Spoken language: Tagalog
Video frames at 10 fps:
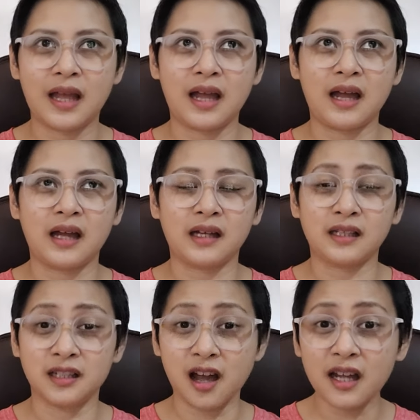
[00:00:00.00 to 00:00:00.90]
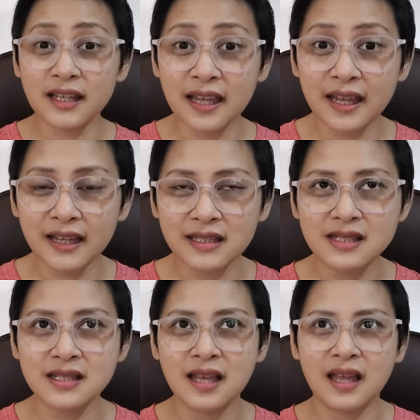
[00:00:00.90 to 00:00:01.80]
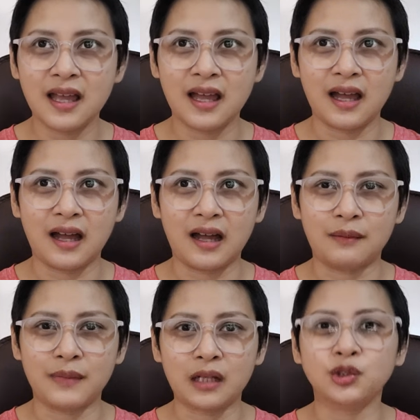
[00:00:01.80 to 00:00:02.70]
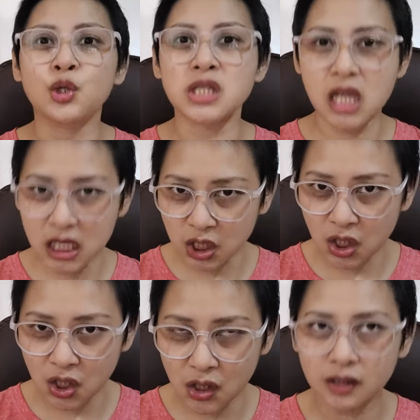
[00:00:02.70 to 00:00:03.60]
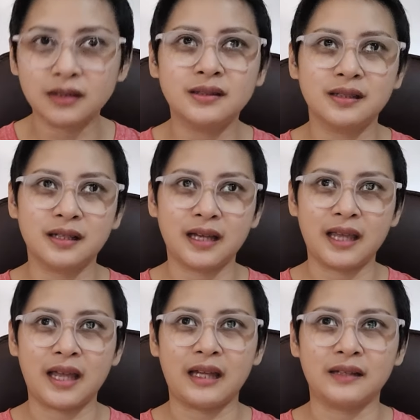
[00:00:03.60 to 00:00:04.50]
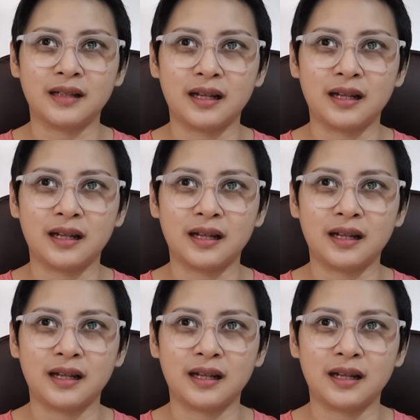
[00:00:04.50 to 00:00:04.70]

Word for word: ang nuggets, uh, ang tosino, yan.